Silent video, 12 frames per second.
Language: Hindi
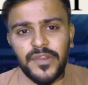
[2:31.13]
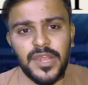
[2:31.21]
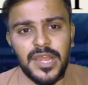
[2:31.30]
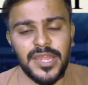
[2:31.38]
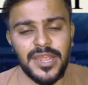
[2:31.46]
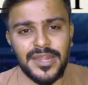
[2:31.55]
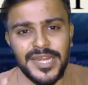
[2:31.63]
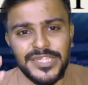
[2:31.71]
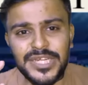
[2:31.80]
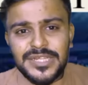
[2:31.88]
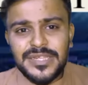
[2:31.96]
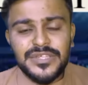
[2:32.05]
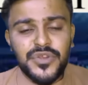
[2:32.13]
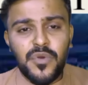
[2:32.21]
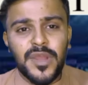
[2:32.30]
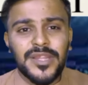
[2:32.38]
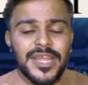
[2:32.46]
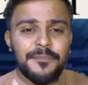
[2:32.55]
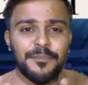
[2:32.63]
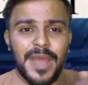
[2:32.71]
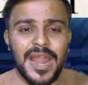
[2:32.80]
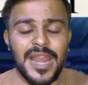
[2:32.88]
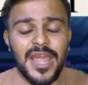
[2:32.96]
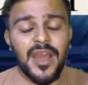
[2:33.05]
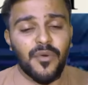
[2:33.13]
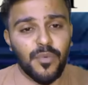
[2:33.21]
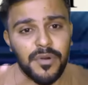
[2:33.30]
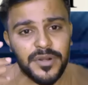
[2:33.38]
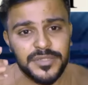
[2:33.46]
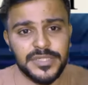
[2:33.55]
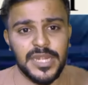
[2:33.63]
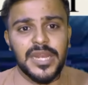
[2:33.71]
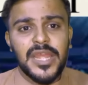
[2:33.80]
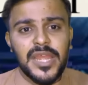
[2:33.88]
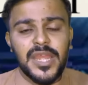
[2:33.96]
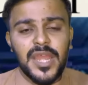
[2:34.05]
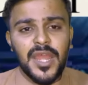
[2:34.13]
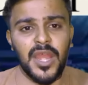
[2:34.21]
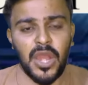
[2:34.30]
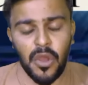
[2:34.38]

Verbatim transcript: अफ्रीका की कंडीशन ऐसी हो गई थी कि पहले ओवर्स से लेके